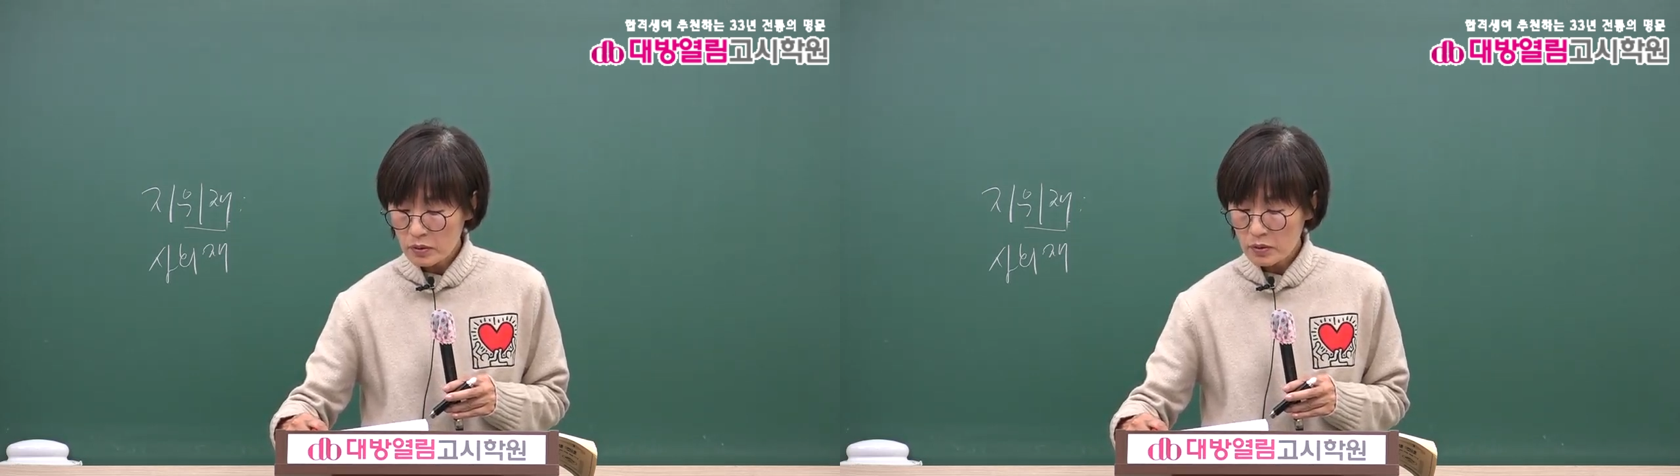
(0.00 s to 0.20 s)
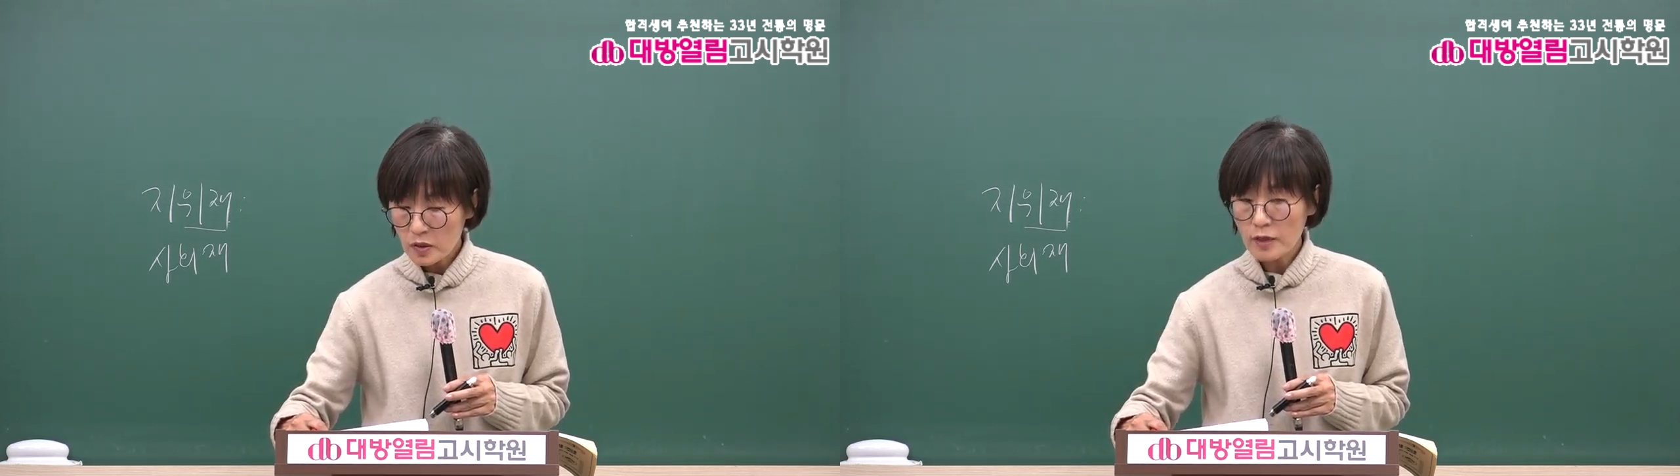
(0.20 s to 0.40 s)

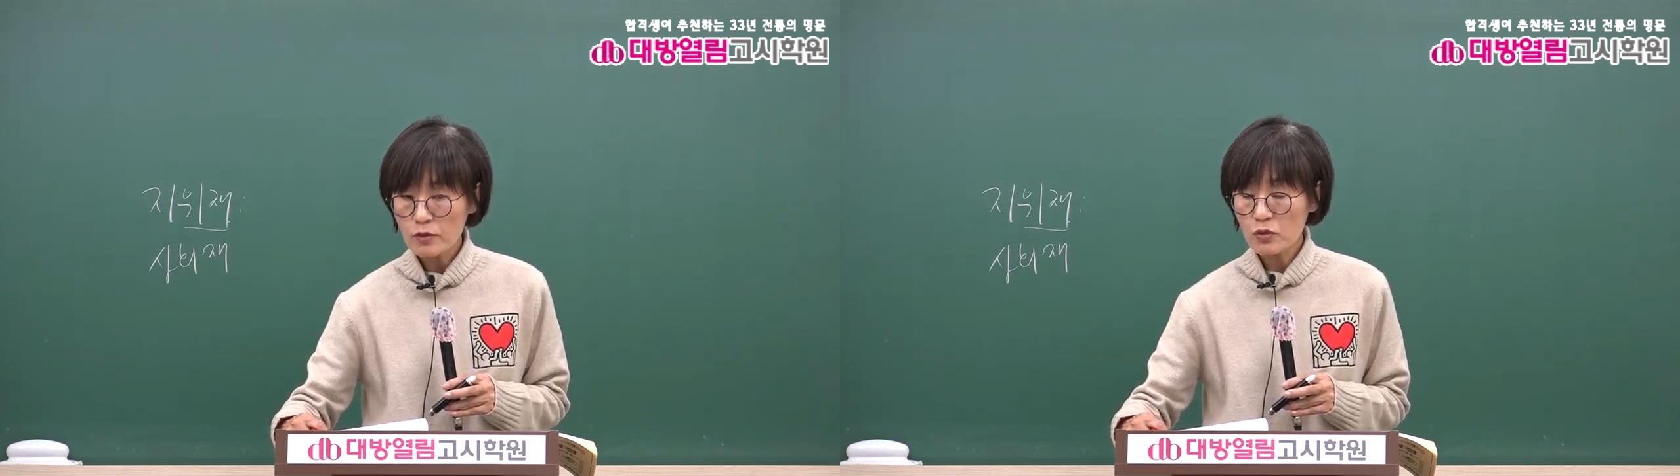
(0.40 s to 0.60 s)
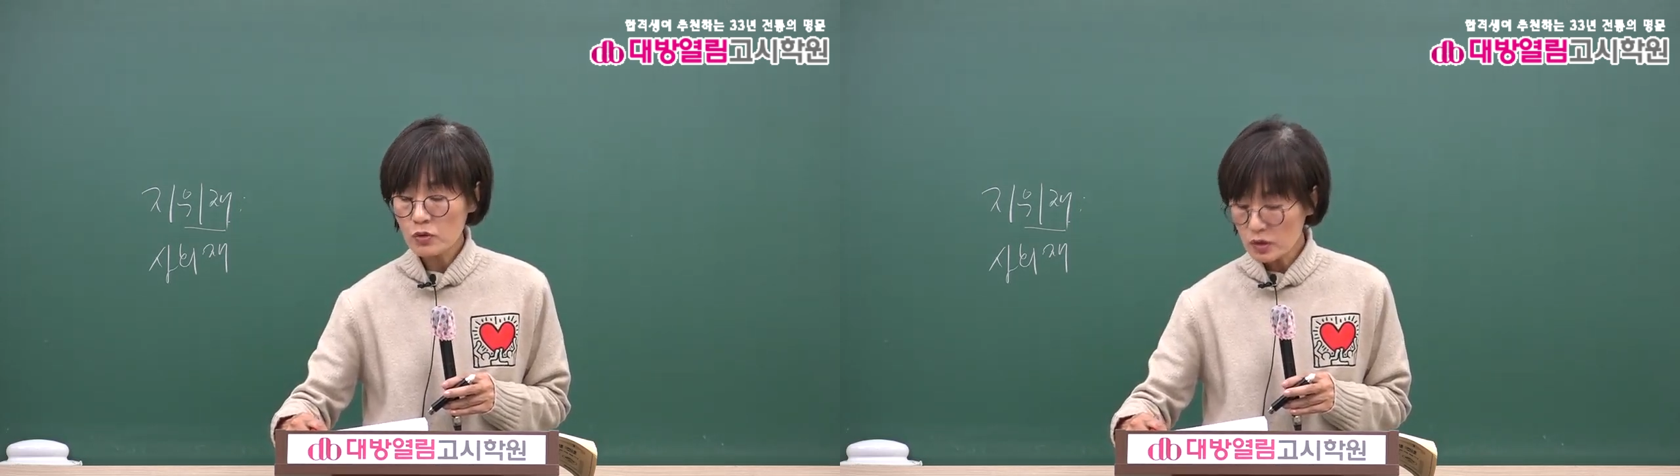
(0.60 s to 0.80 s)
살
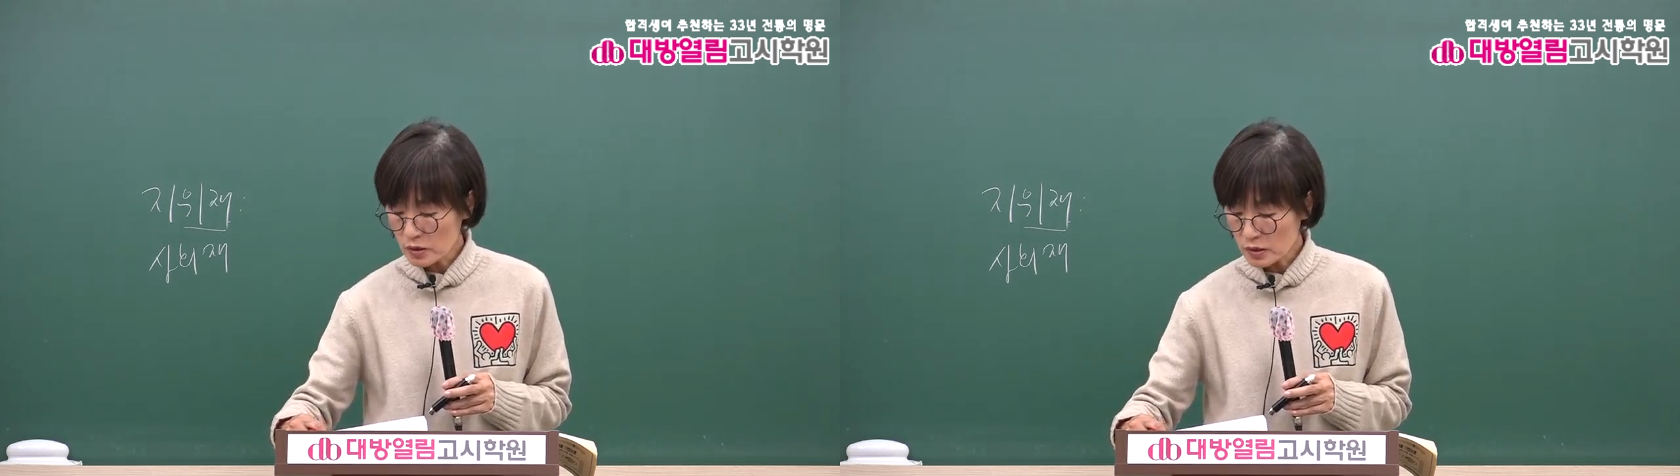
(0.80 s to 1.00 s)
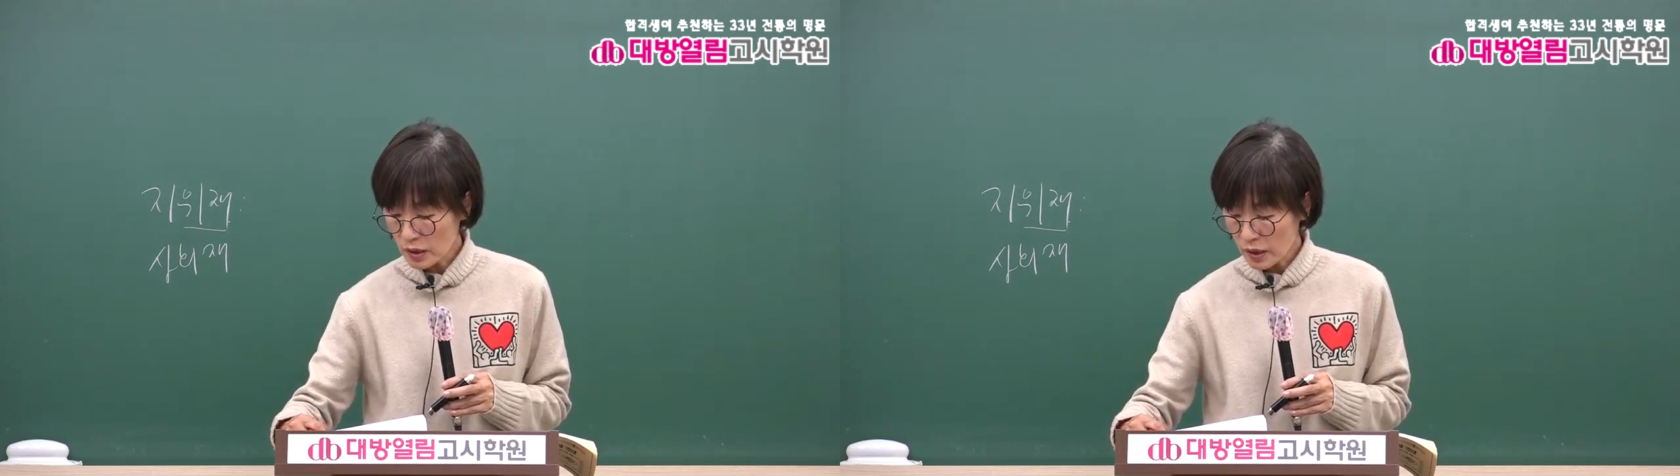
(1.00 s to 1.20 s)

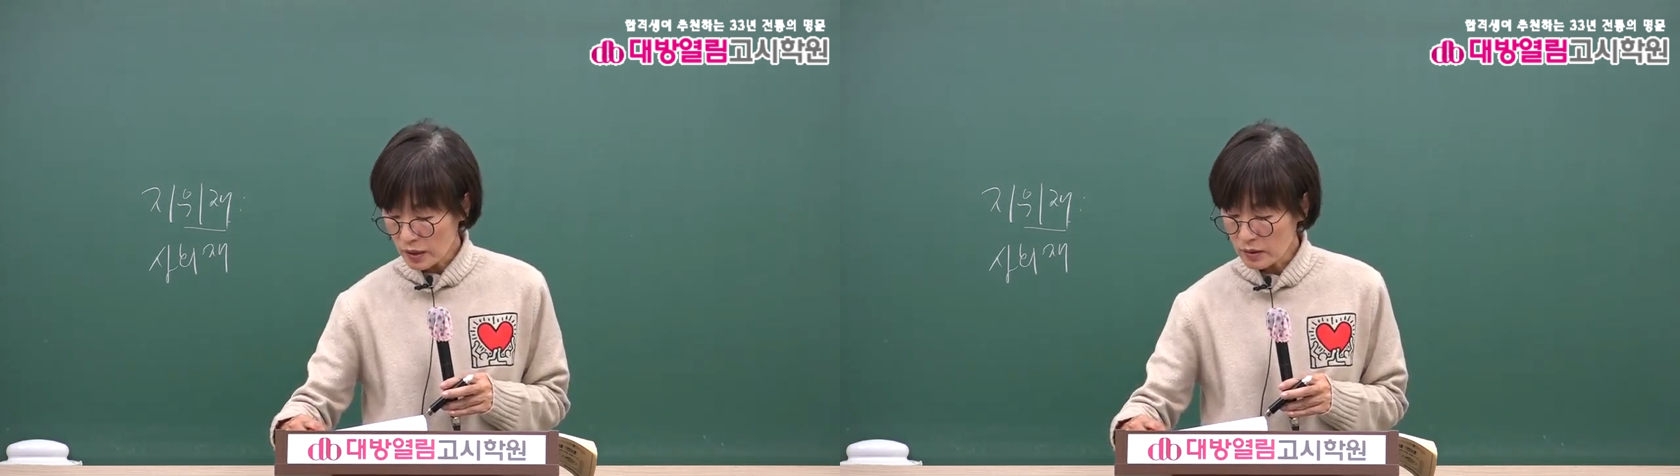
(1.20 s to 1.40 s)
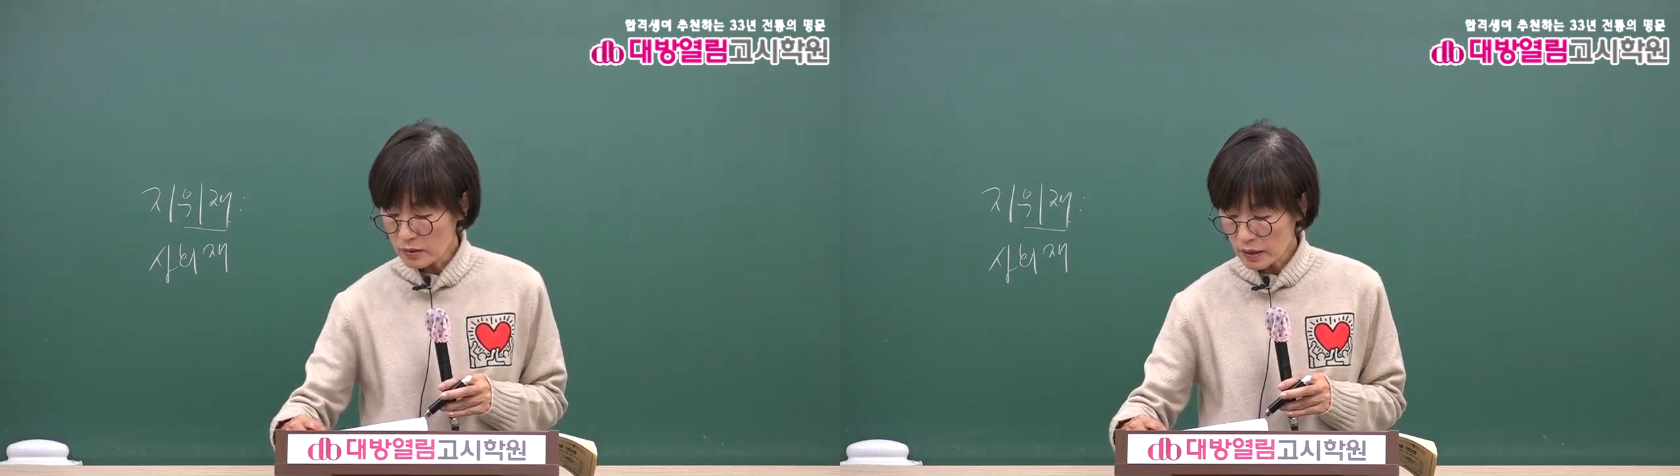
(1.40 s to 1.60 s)
수는
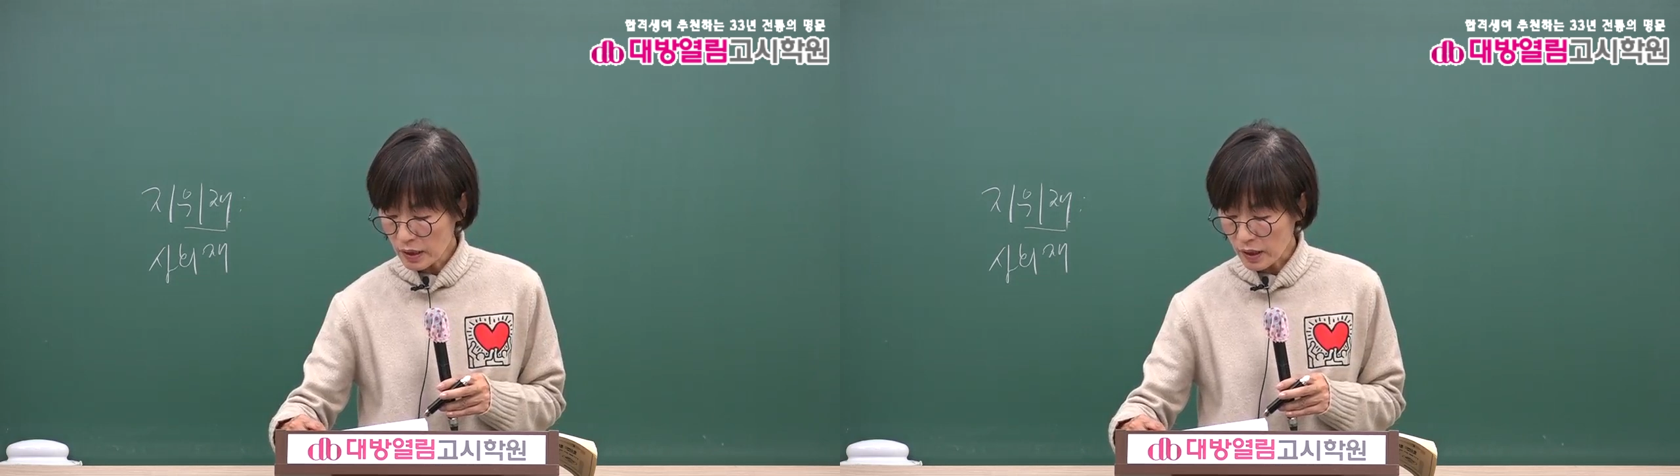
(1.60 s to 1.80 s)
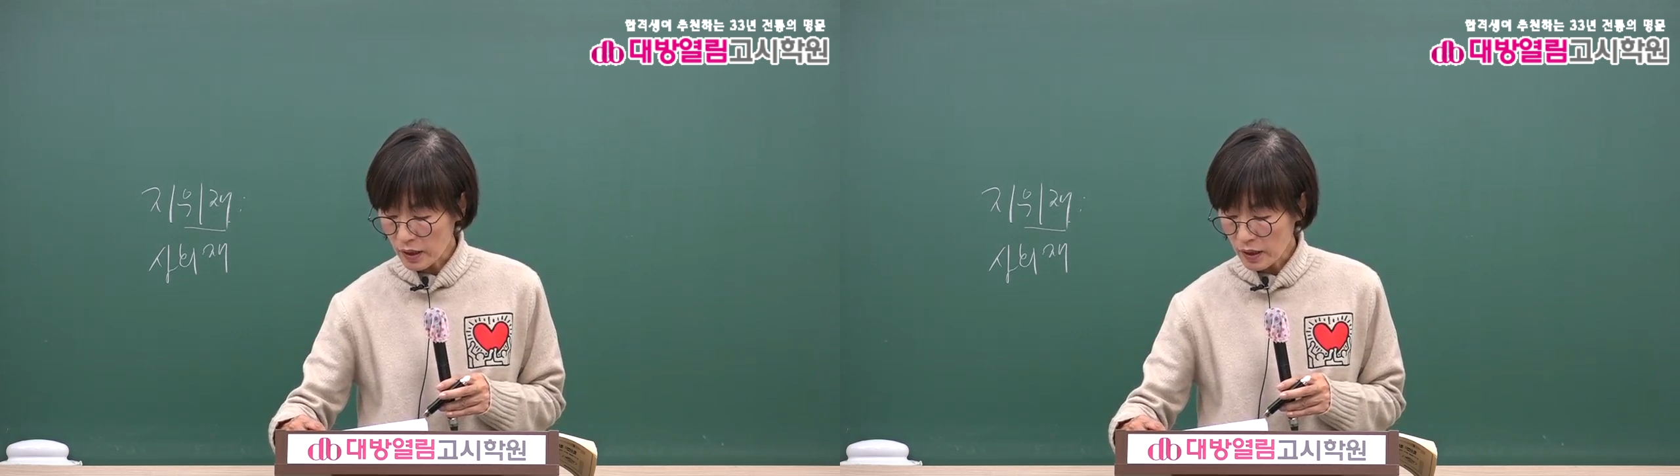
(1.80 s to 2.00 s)

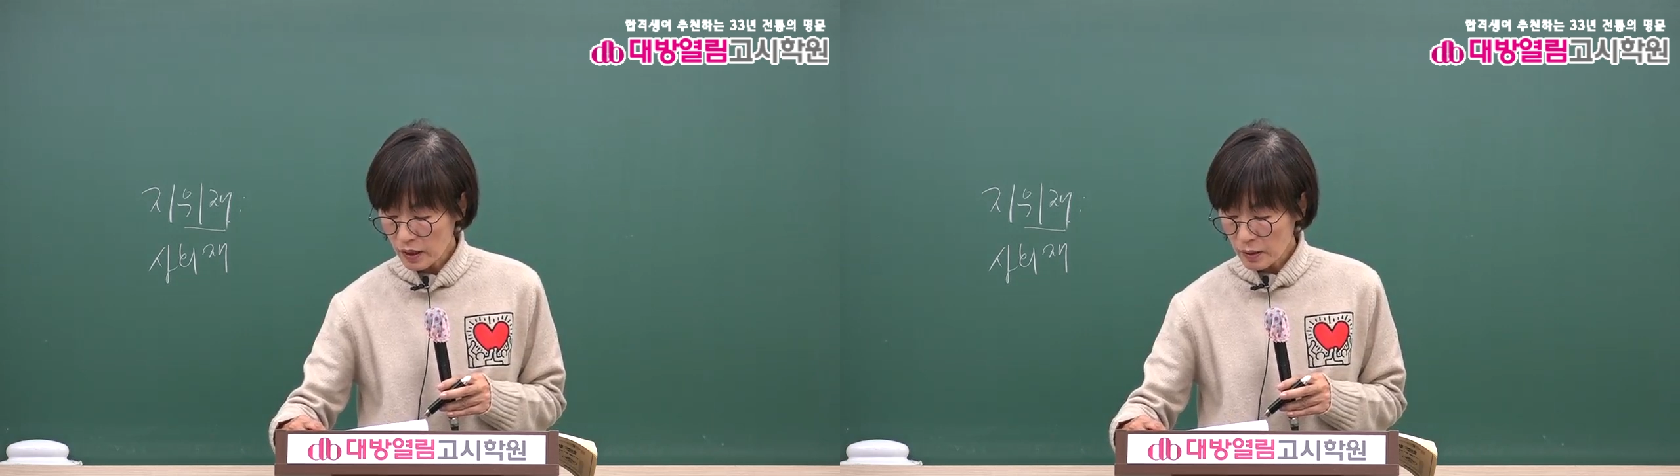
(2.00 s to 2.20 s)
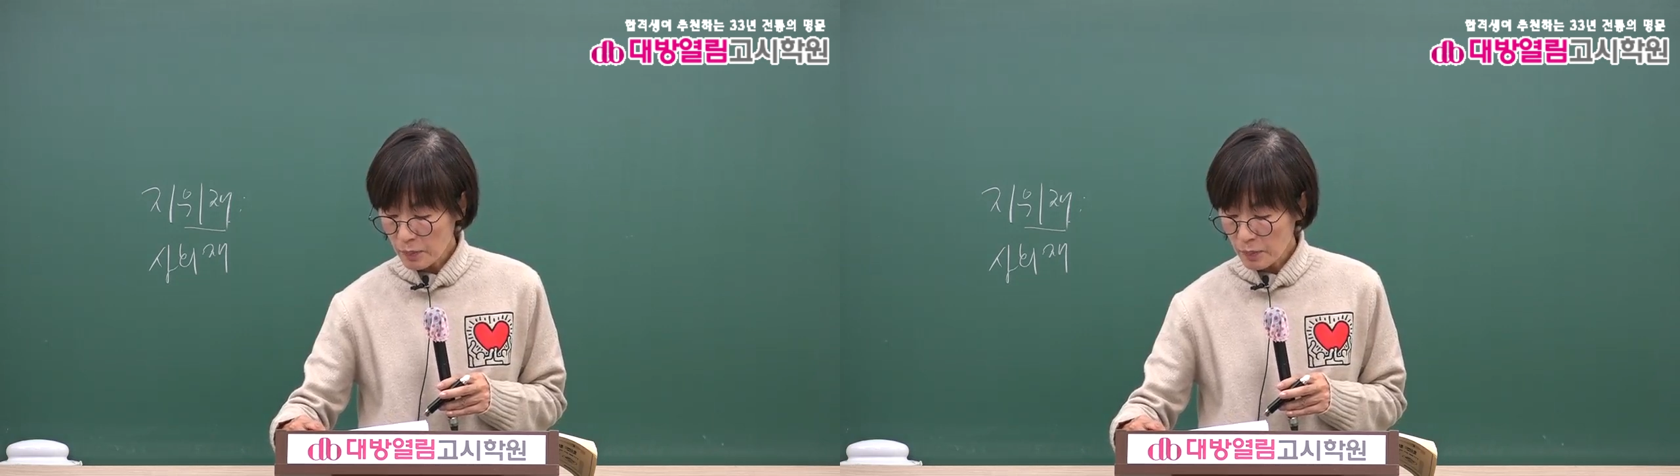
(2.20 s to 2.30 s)
있는데